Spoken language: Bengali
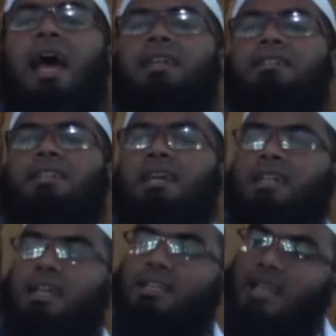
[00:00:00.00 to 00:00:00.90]
আইন
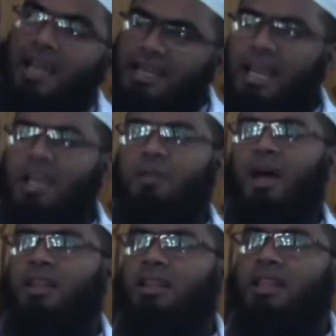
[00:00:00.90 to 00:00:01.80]
যেইটা সেইটাই
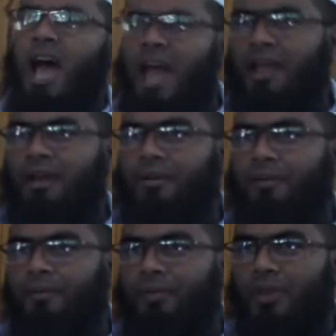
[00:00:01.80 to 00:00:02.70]
মানতে
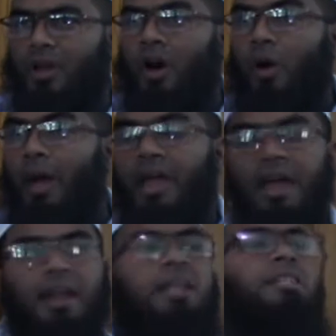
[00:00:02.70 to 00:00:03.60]
হবে
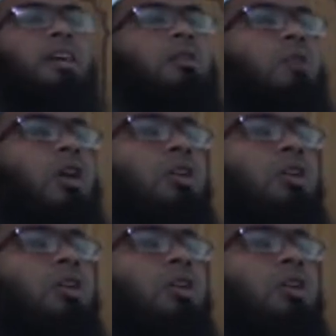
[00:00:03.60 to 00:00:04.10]
নিজের মন